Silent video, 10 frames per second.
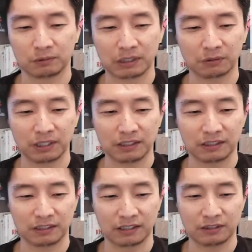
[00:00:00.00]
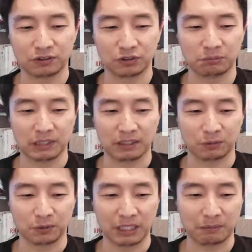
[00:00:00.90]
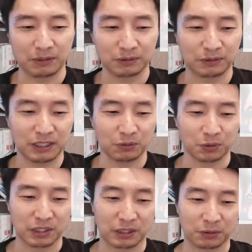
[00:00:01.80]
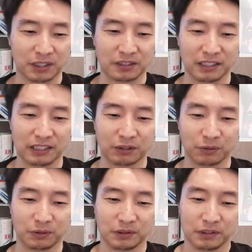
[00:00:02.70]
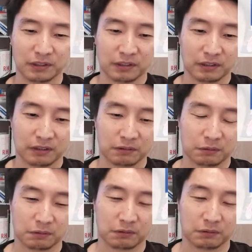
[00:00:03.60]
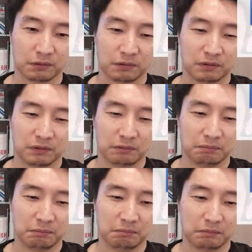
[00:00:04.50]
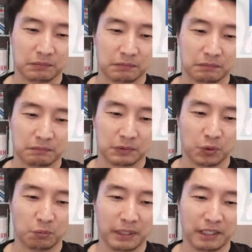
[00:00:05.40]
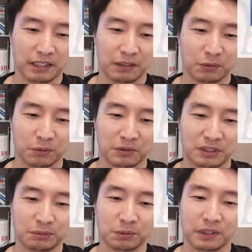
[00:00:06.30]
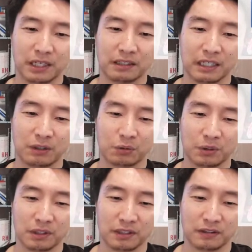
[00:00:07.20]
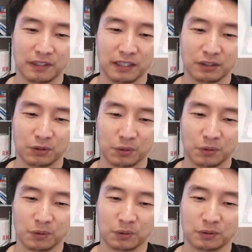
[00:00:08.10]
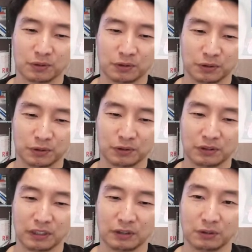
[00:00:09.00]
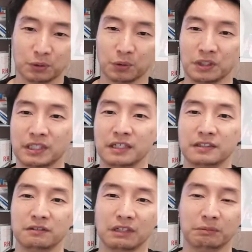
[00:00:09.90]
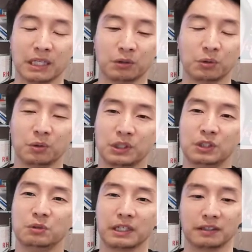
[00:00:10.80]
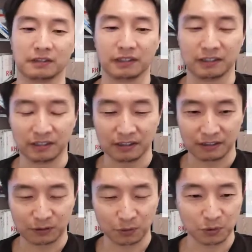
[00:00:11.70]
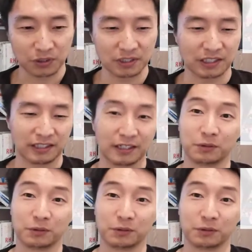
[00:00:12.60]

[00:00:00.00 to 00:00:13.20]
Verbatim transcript: 他のね、連中みたいにこのレベル3の教え方をしてんじゃないんだと。この、お前がね、この自分の限界を超えて成長するっていうことを期待してるんだみたいなことを言うわけですね。で、そのシーンがね、